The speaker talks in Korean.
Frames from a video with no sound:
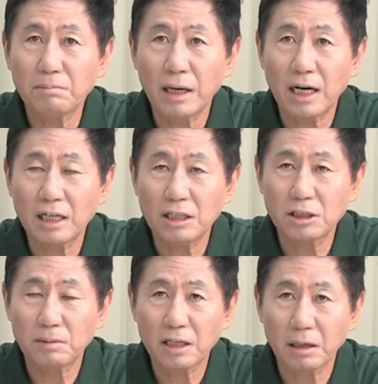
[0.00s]
방안일
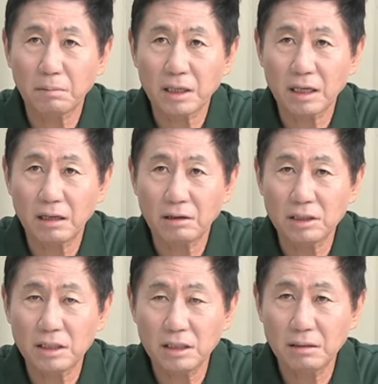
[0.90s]
수밖에 없다는
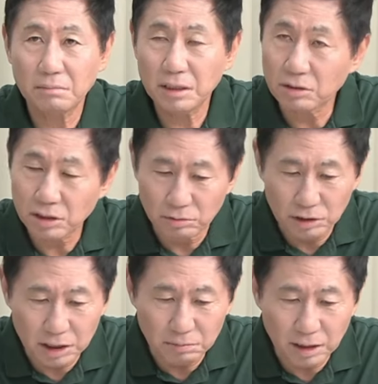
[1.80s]
것이 믿어지고
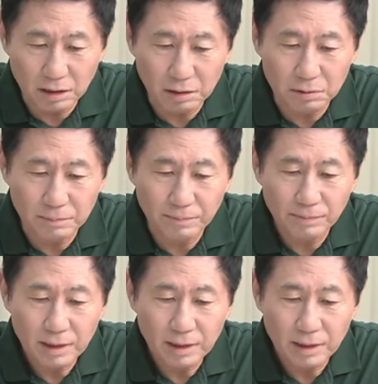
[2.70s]
있습니다, 여러분.